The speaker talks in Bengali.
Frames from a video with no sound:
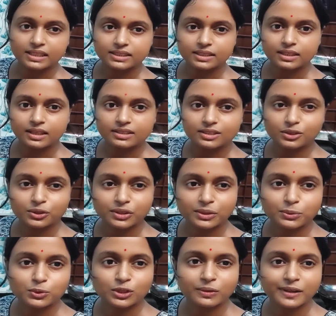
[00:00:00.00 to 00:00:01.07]
ভাজা নিয়েছি
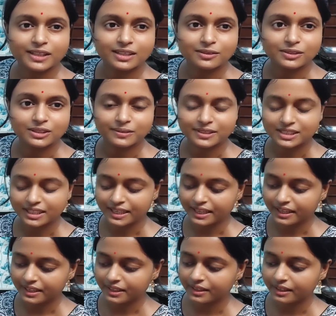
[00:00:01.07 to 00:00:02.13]
একটুখানি উচ্ছে ভাজা উচ্ছে ভাজা
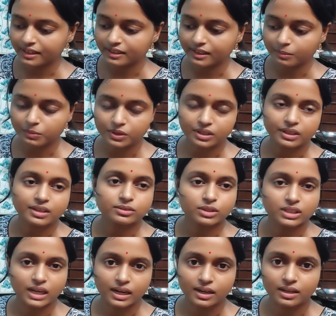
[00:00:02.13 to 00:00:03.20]
খেয়ে নিই আর তারপরে দেখি
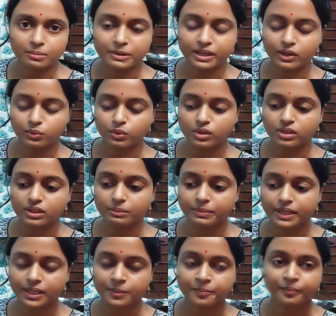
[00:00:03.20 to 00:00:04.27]
যদি রান্নাটা আমাকে করে দিতে
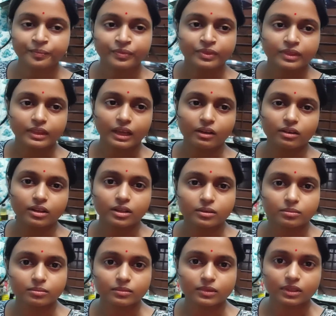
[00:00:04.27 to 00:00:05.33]
পারি তাহলে
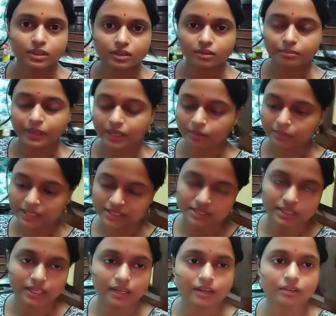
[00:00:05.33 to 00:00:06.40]
মাকে
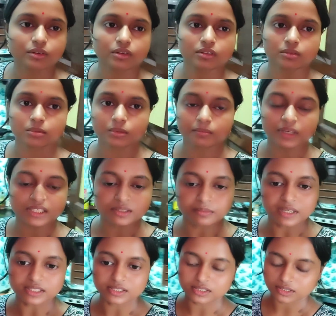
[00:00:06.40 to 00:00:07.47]
মাছটা রান্না করে দেবো ব্যাস
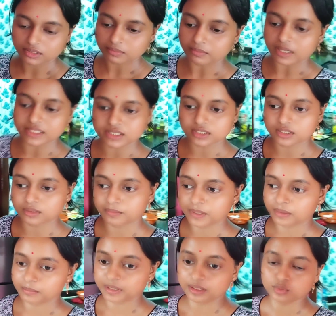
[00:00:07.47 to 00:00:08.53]
মাছ মাছের
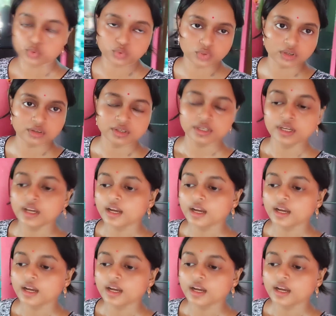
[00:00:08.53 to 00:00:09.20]
মানে ঝুড়ো